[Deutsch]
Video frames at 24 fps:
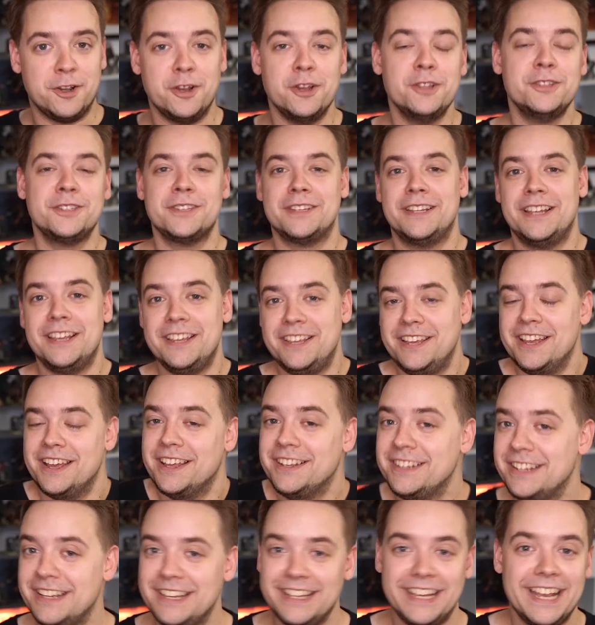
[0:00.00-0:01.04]
künstliche
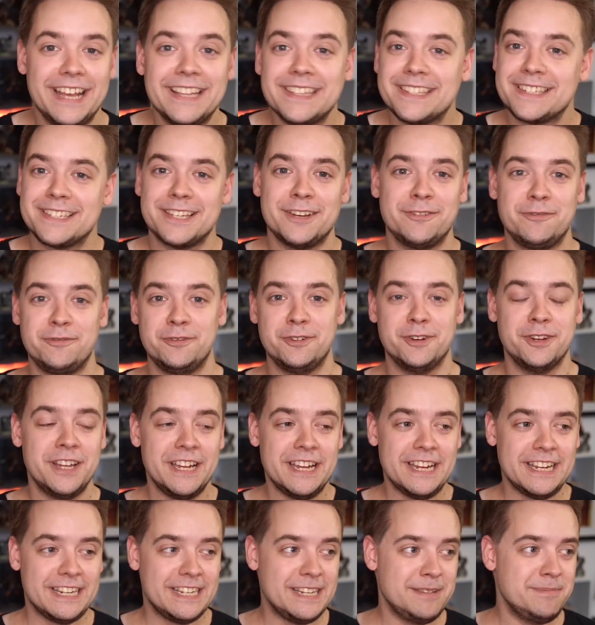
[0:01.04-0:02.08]
Intelligenz dafür,
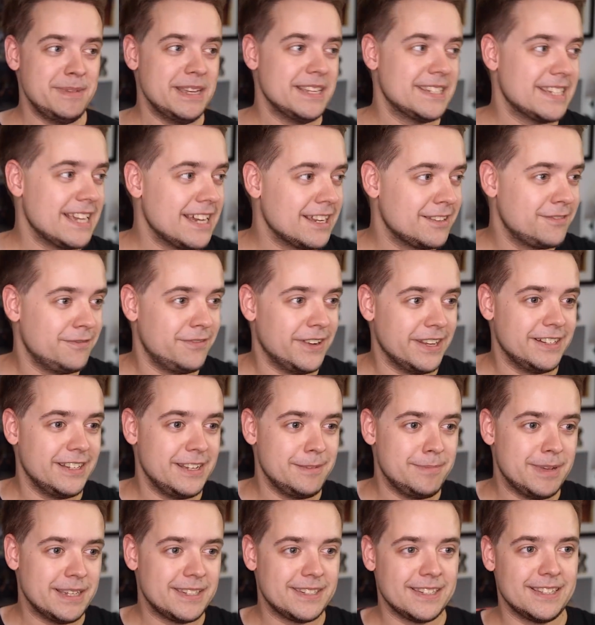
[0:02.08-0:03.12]
die mir sagt, wann
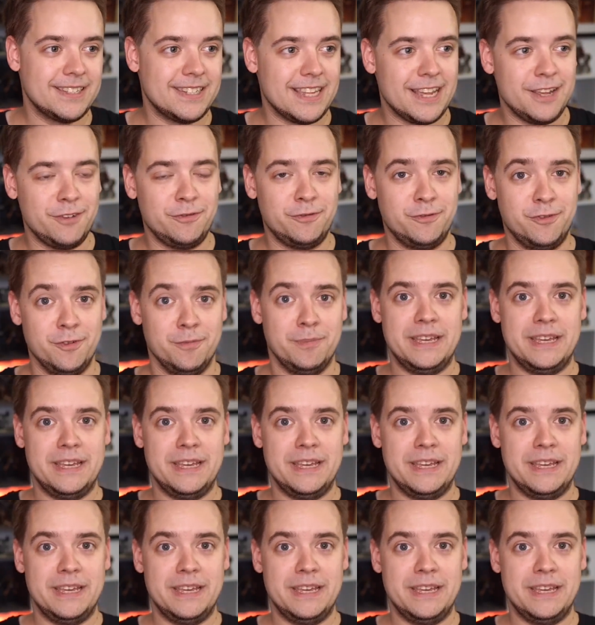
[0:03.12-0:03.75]
die beste Zeit für